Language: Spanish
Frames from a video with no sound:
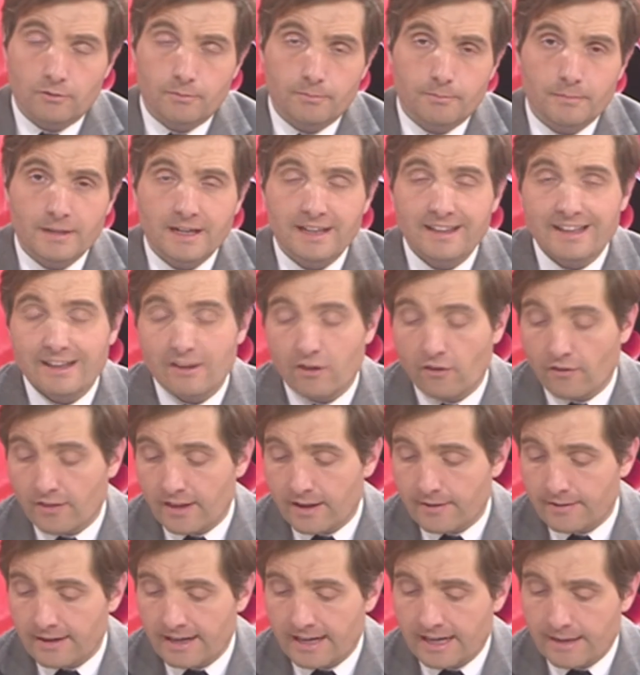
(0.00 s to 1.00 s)
ver de
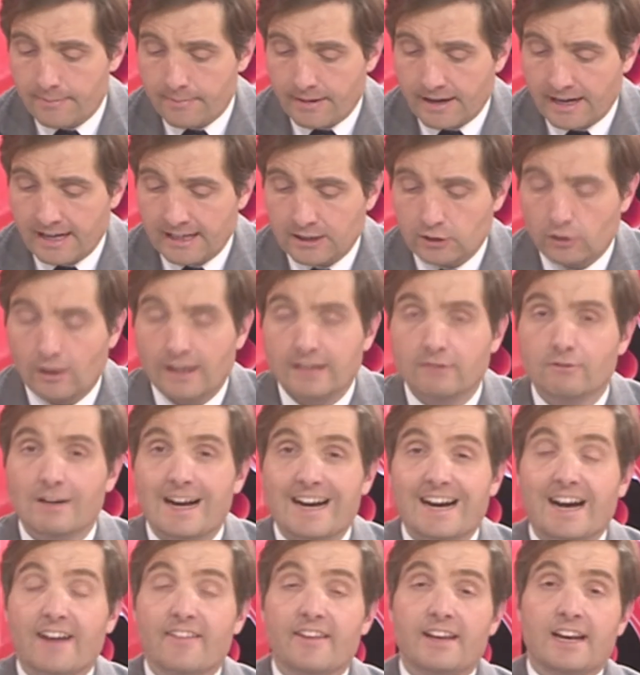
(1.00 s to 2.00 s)
dónde viene. Para eso hay
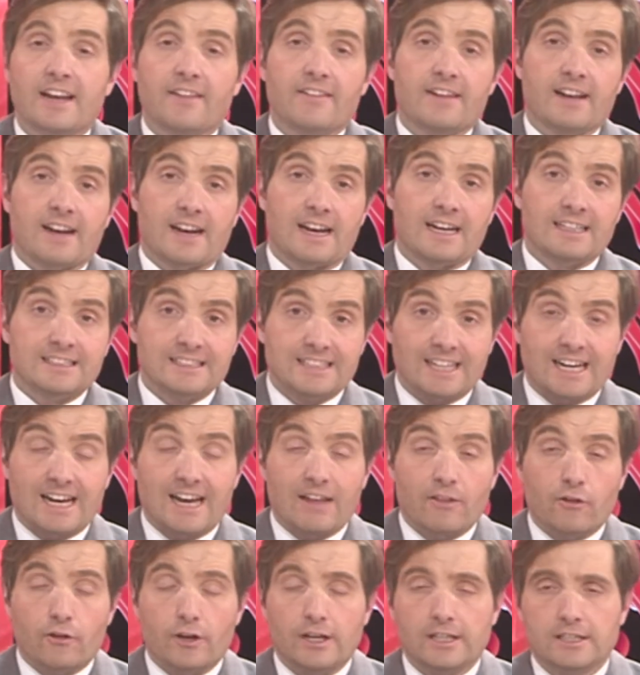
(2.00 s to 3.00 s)
una cadena de
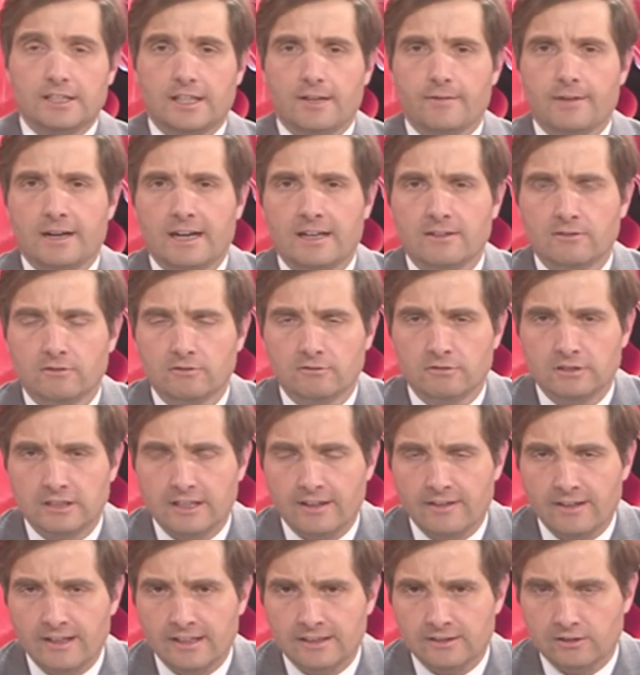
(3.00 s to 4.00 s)
rastreadores, habrán
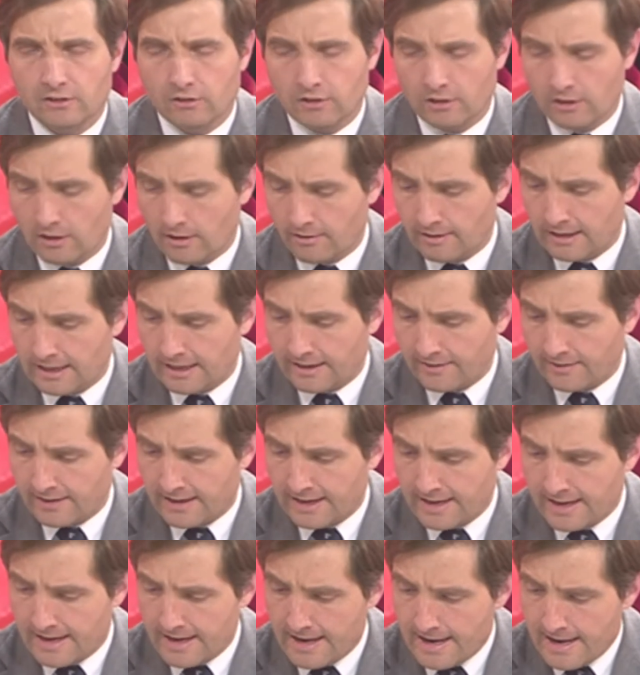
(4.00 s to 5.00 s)
ustedes oído hablar
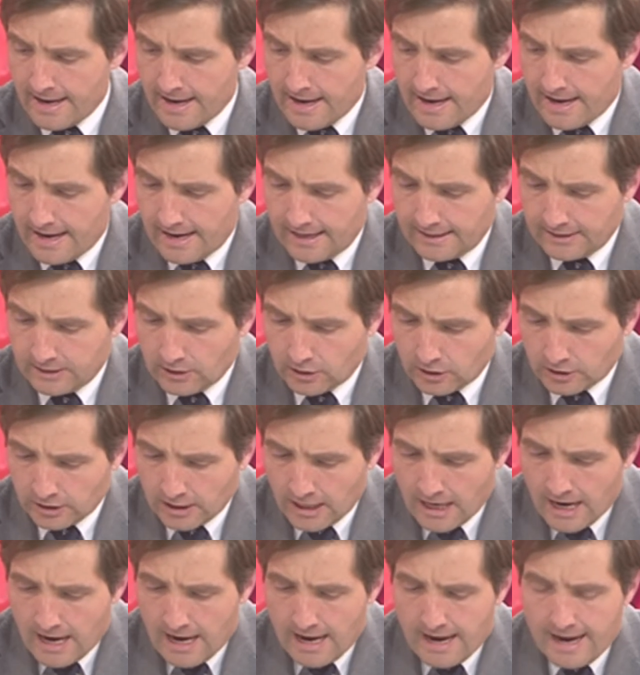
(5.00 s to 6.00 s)
de ellos.
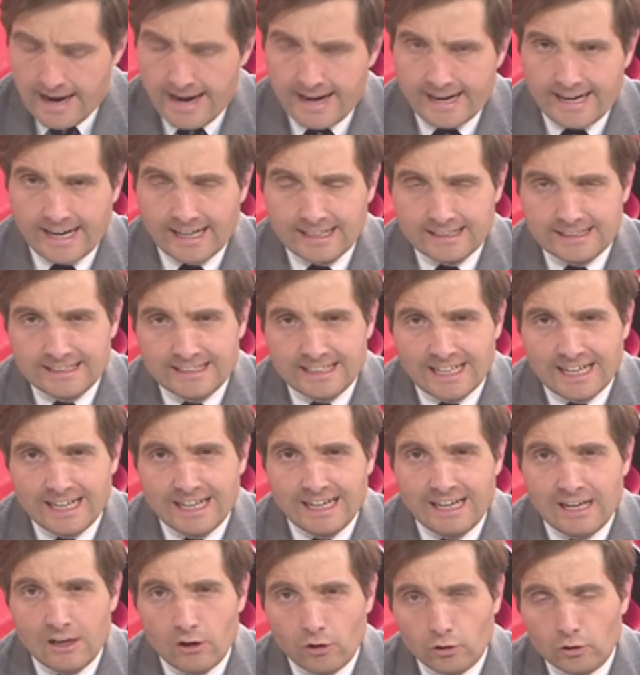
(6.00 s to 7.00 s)
Eh, Castilla
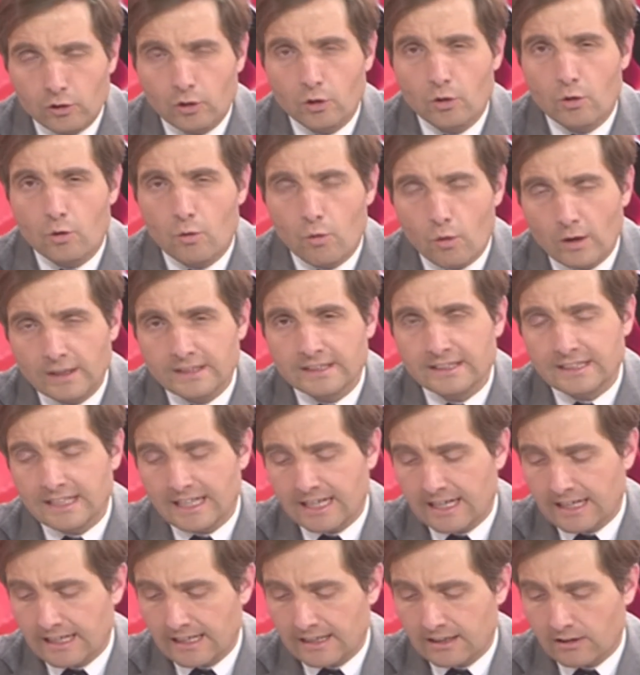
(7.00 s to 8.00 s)
y León
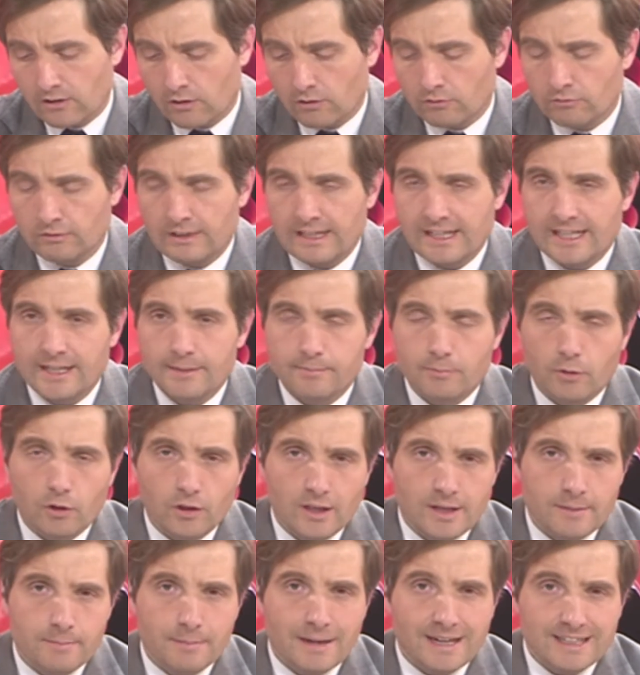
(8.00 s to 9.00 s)
cuenta con un
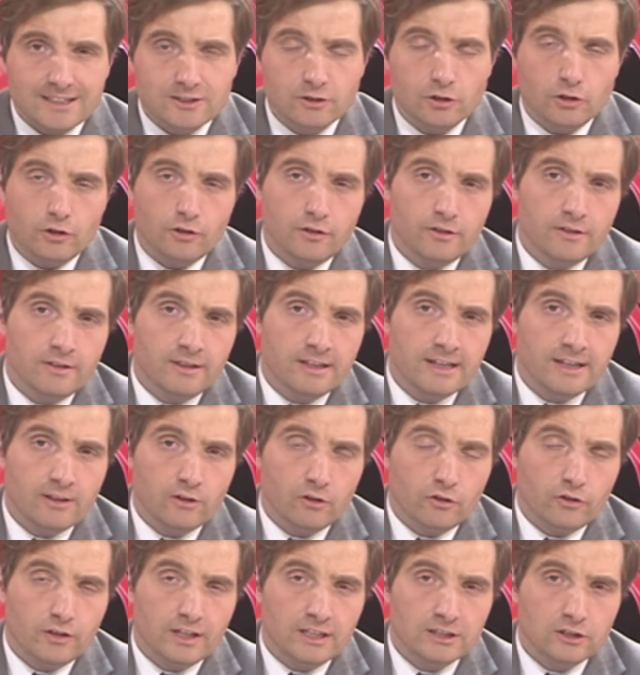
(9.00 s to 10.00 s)
equipo de más de
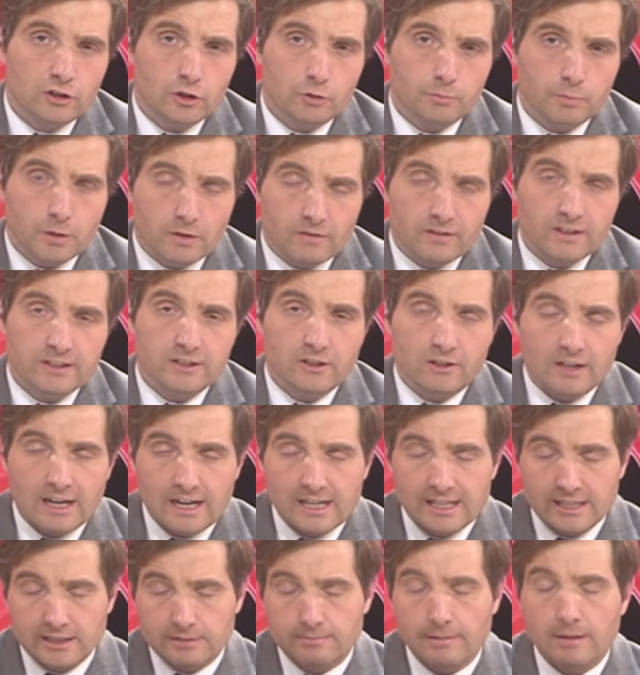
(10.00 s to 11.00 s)
200
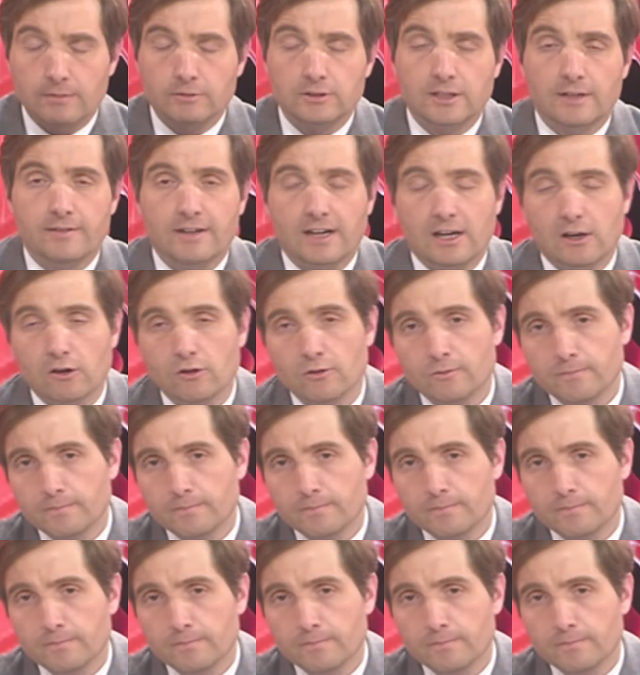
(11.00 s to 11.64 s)
profesionales, vamos a verlo.